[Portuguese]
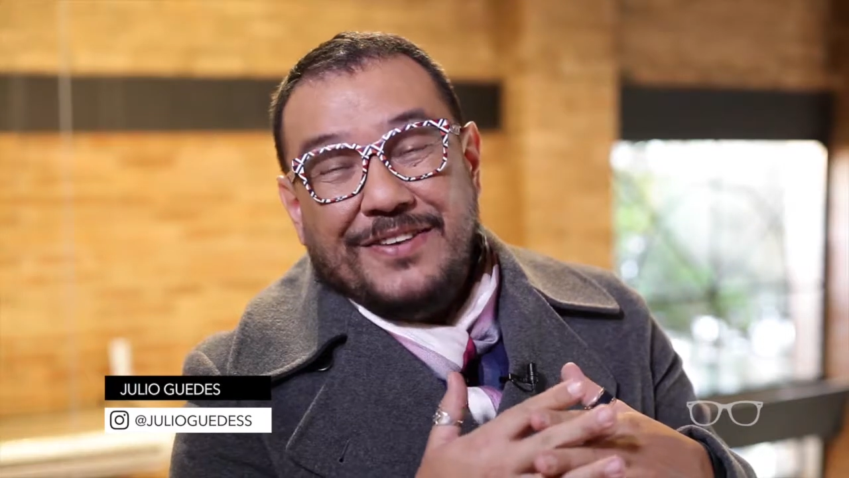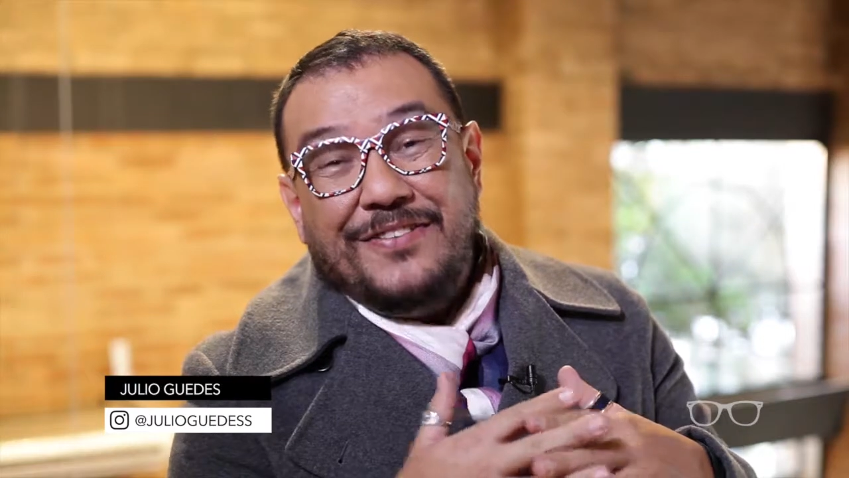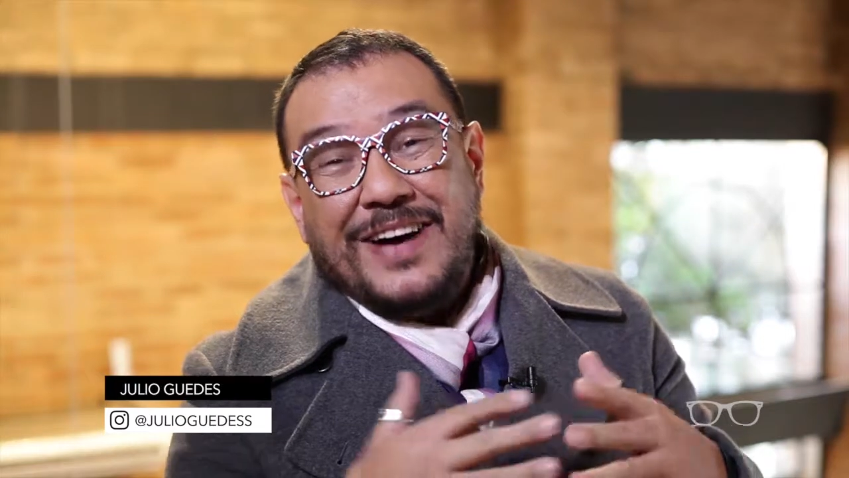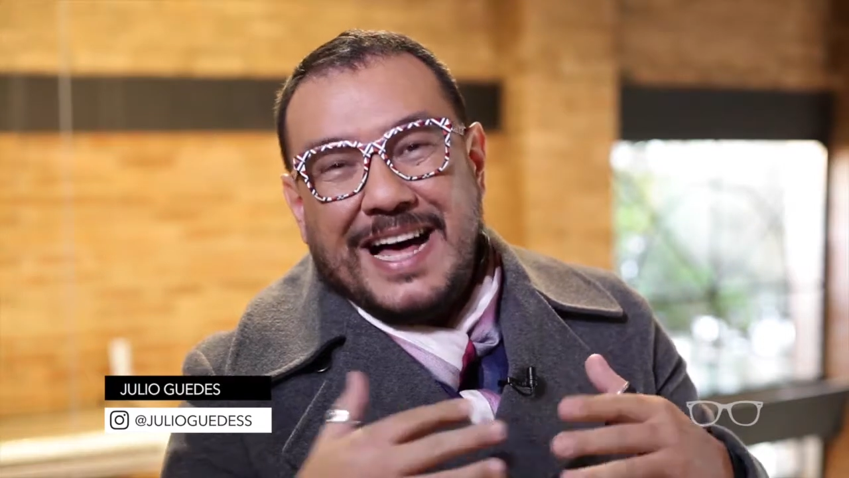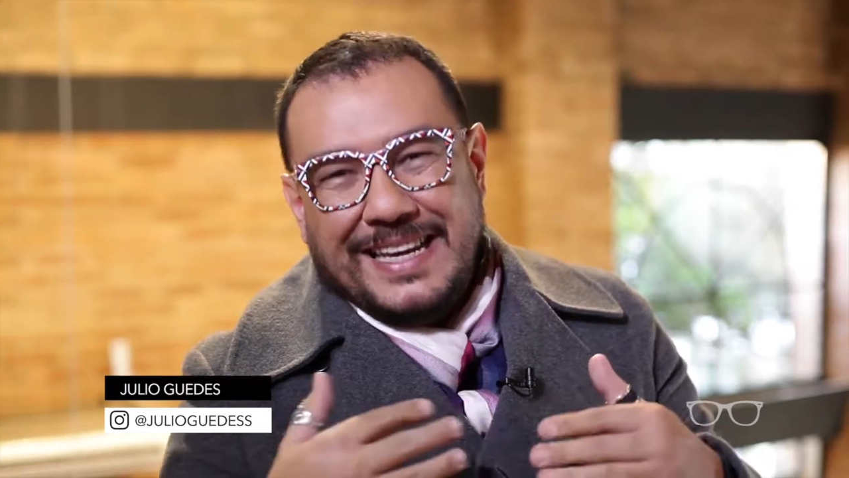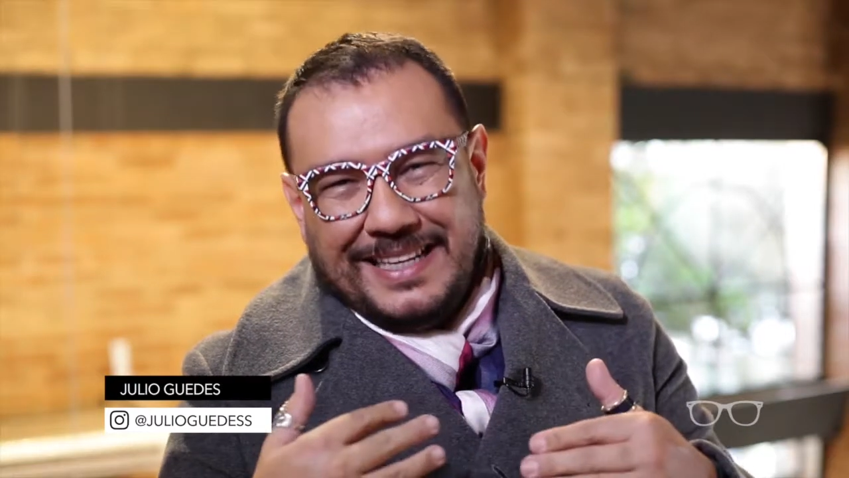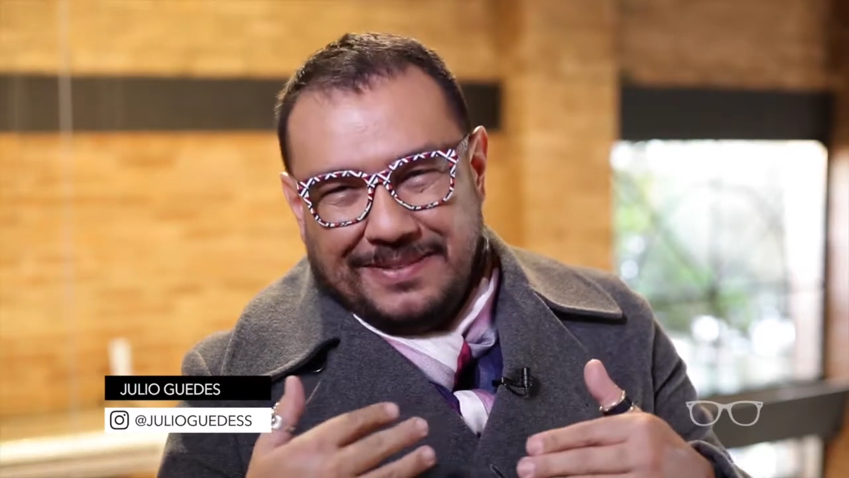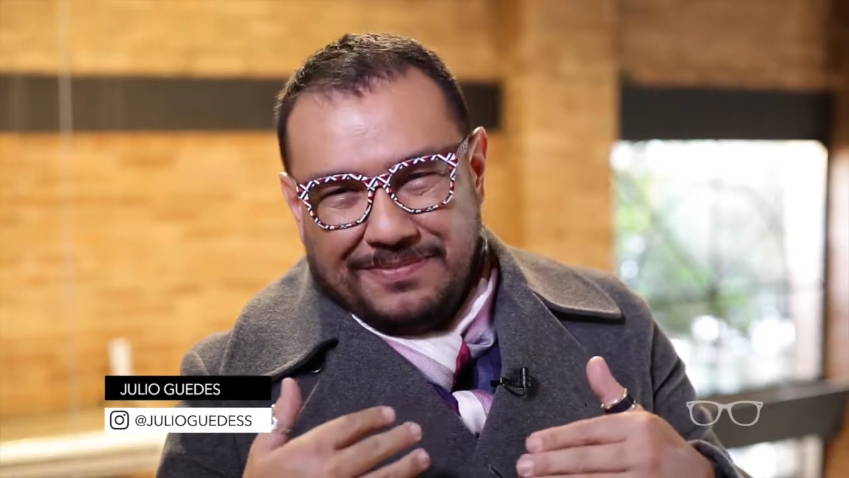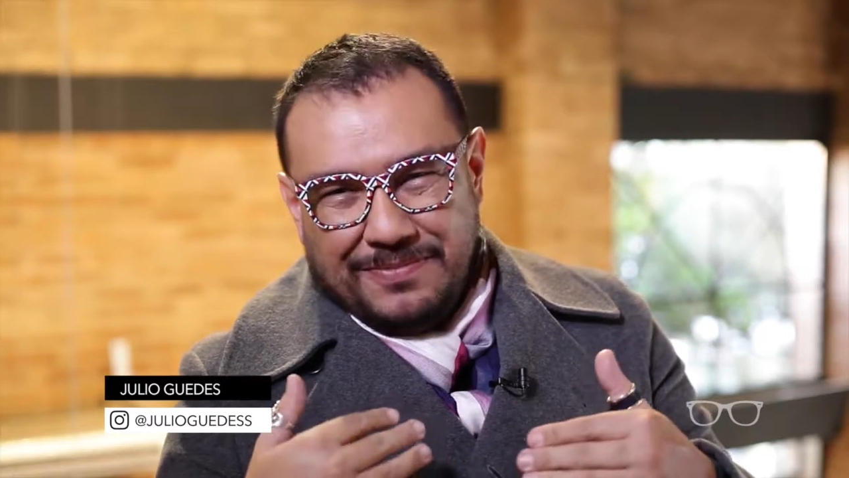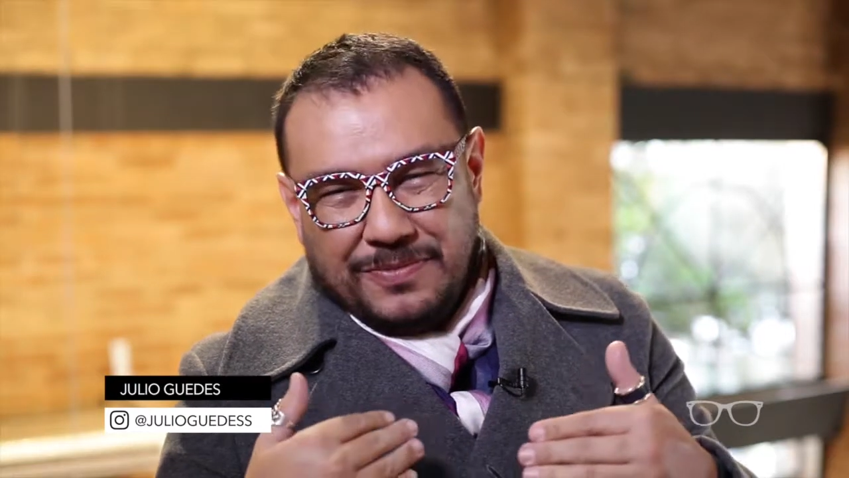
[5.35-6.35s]
fale
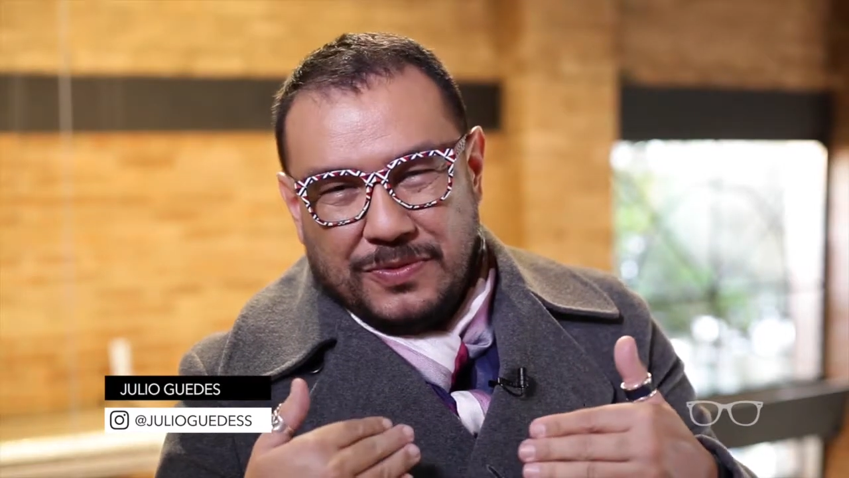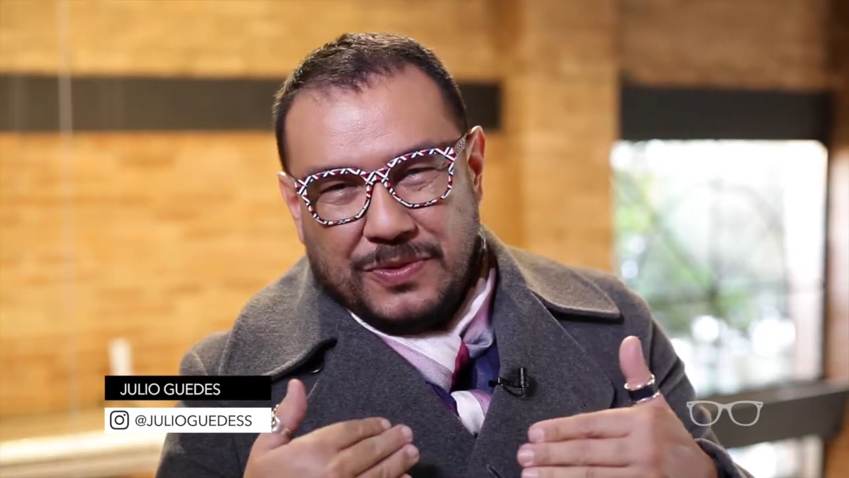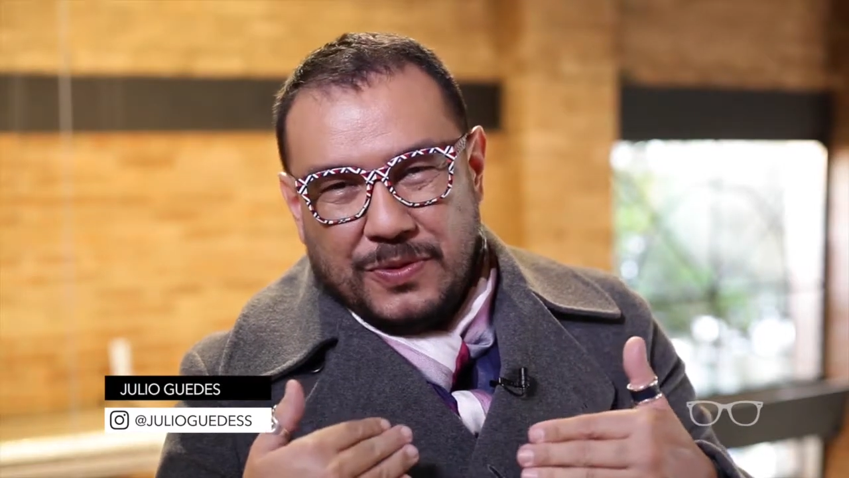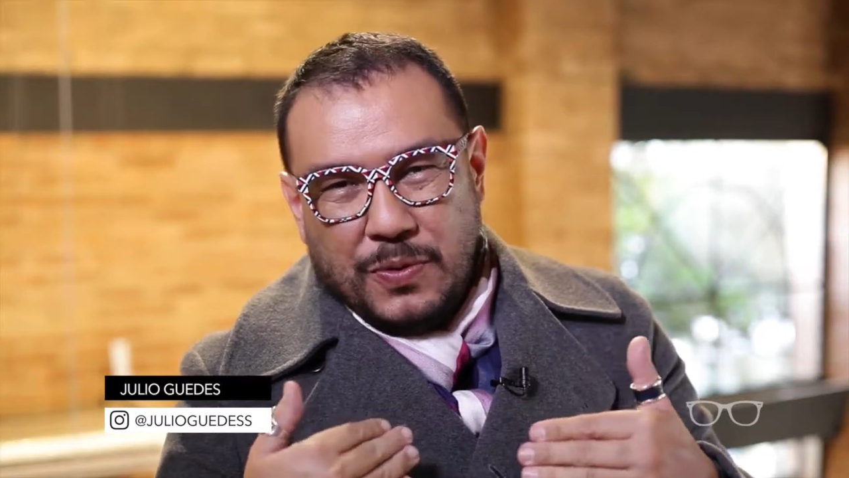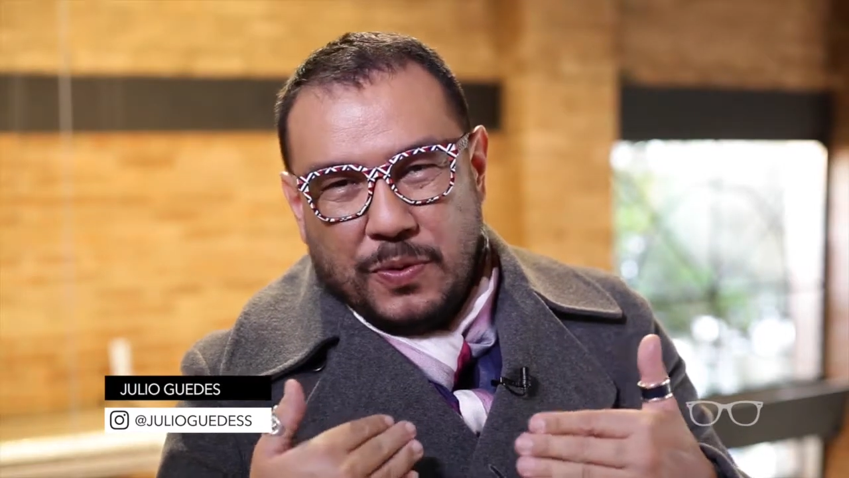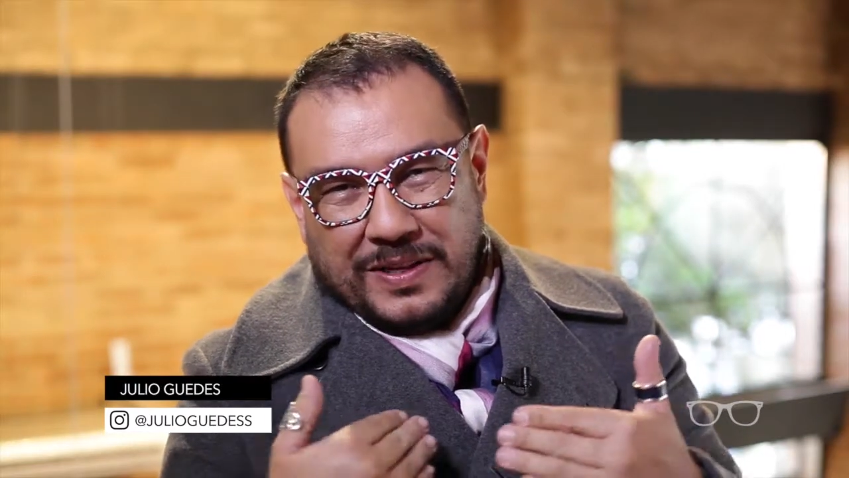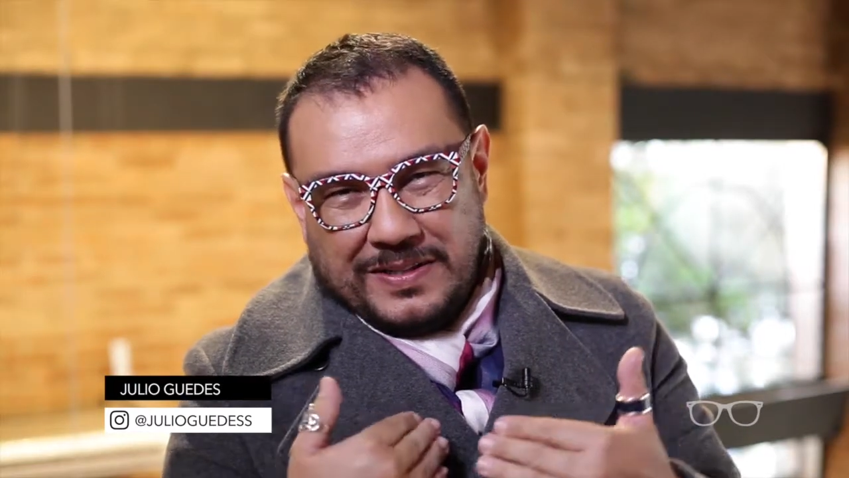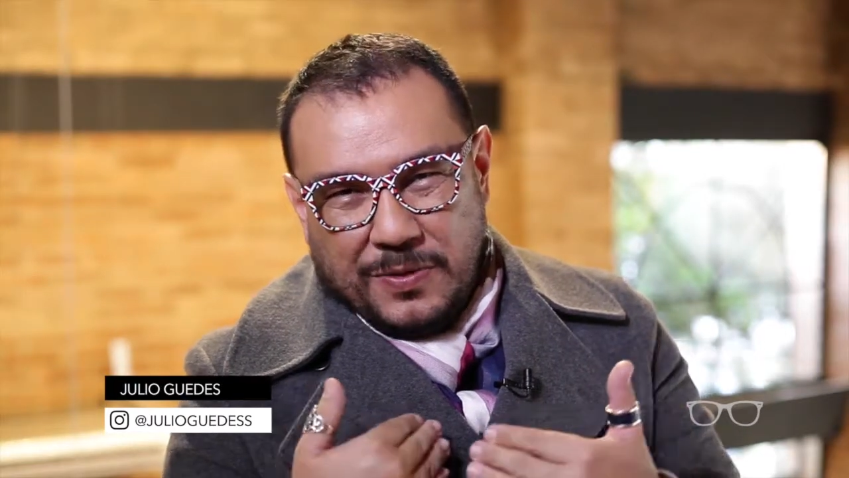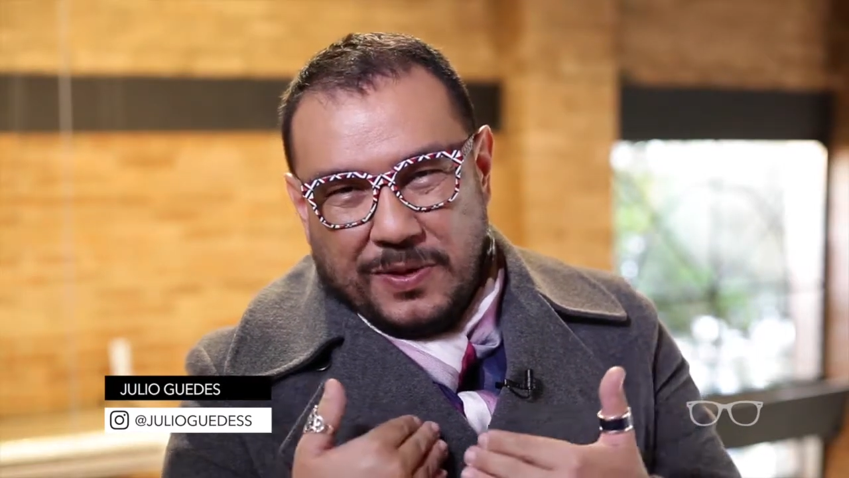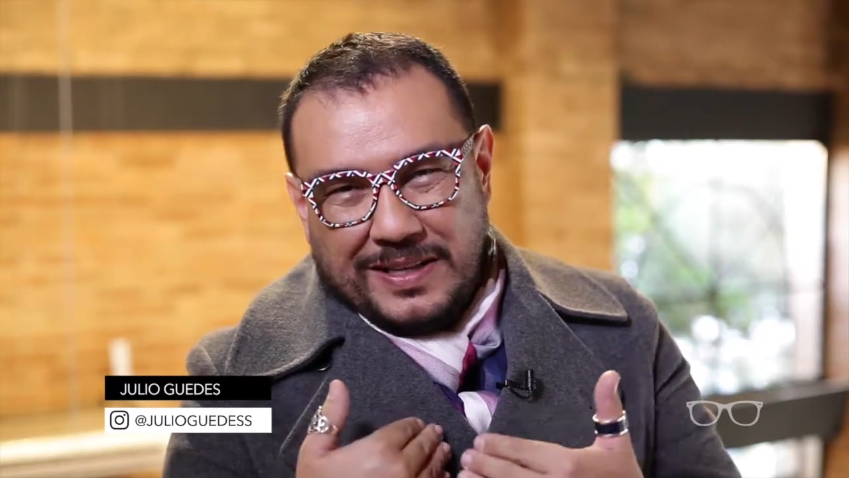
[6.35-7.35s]
o que
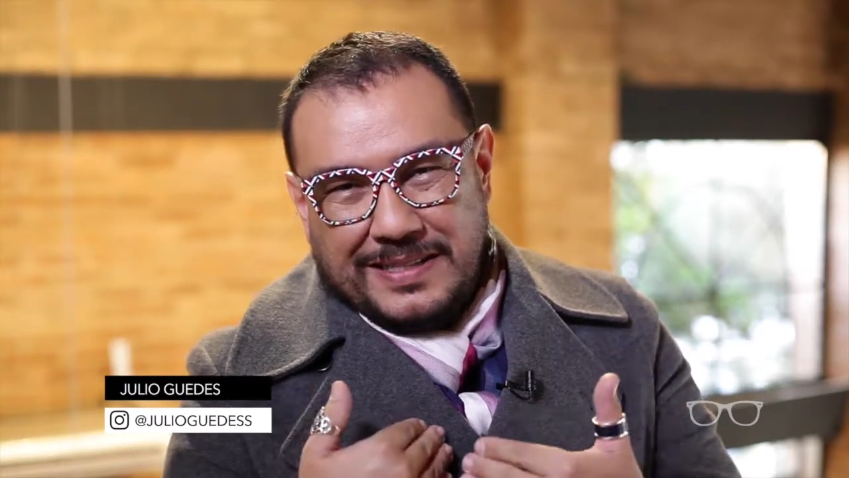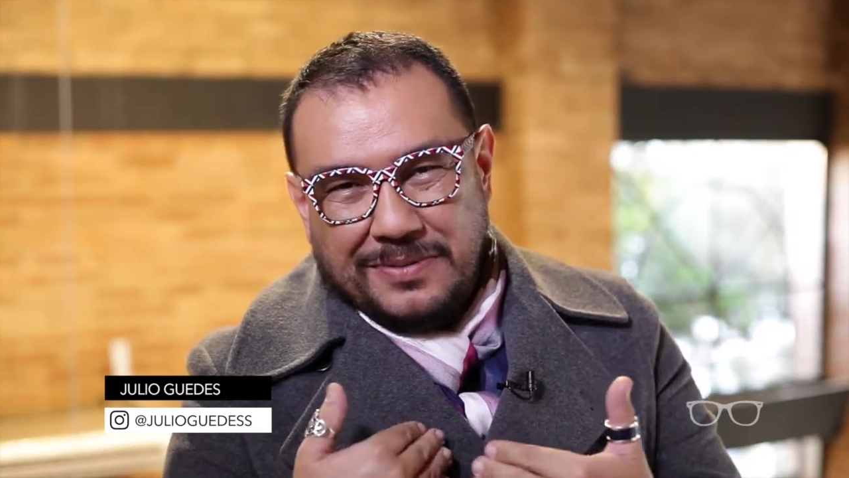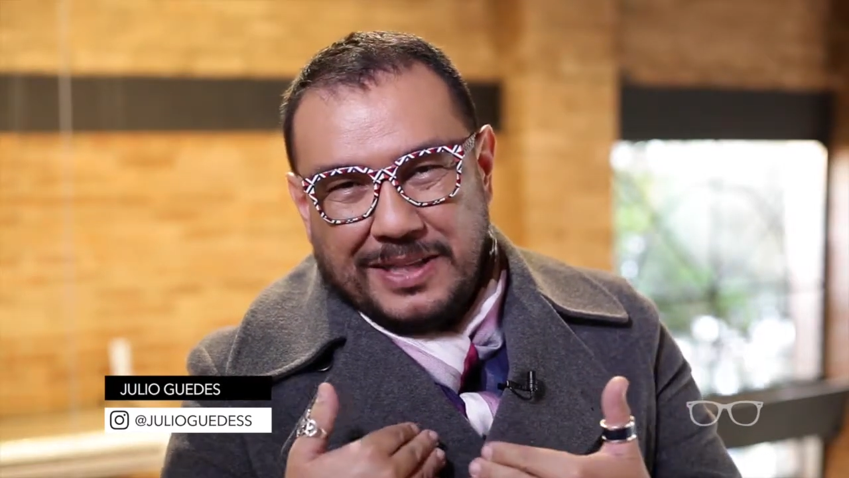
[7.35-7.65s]
seu coração